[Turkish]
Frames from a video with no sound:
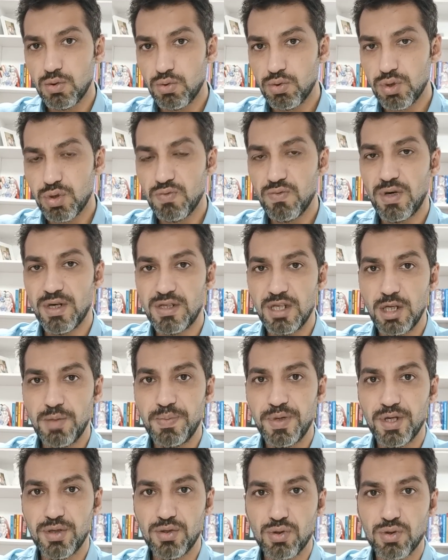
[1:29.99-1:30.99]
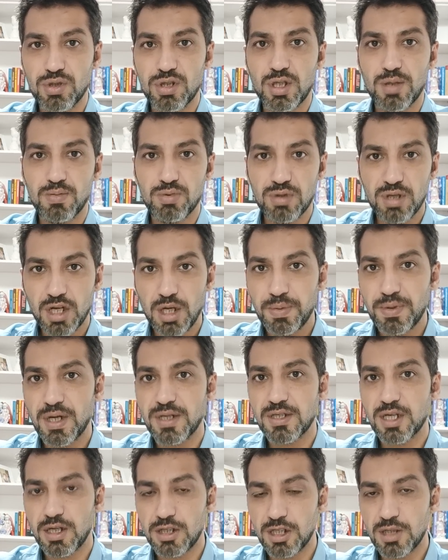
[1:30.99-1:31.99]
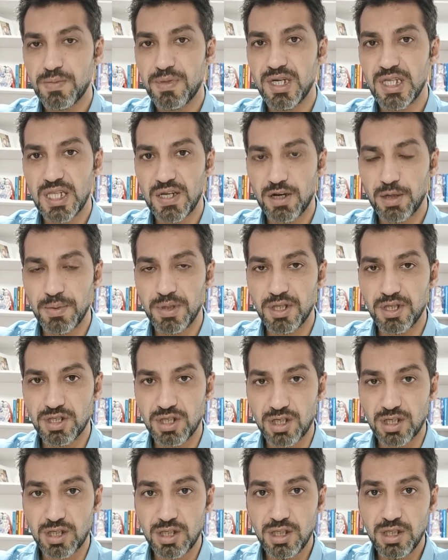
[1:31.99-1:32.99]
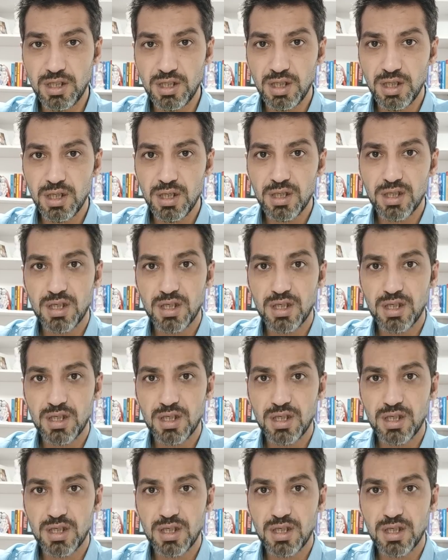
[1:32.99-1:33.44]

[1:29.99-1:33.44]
uzun vadeli periyotta bunlar hep kazandırmaya devam edecektir